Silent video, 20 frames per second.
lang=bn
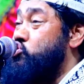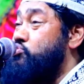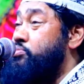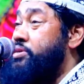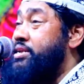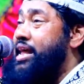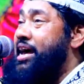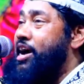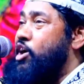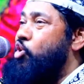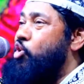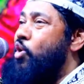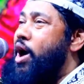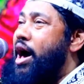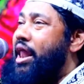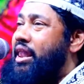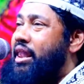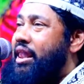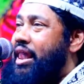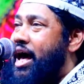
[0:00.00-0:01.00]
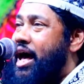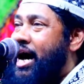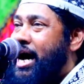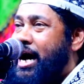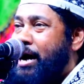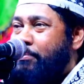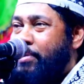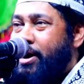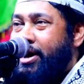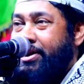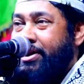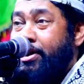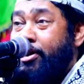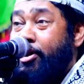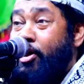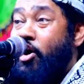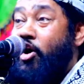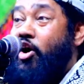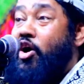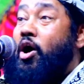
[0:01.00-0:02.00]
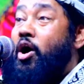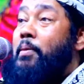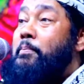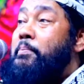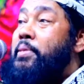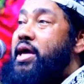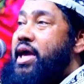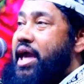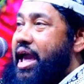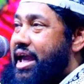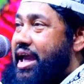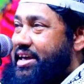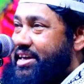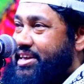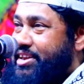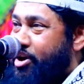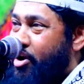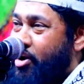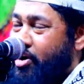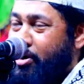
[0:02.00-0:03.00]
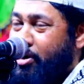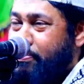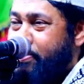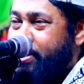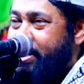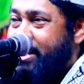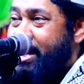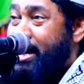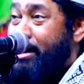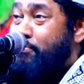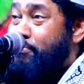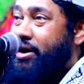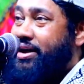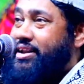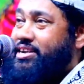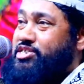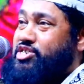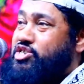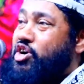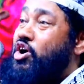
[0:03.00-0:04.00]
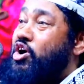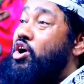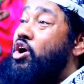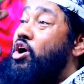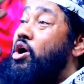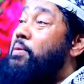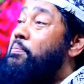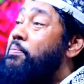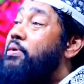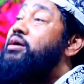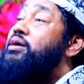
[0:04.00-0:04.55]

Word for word: তুমি লেখো আল্লাহ আমার রব এই রবি আমার সব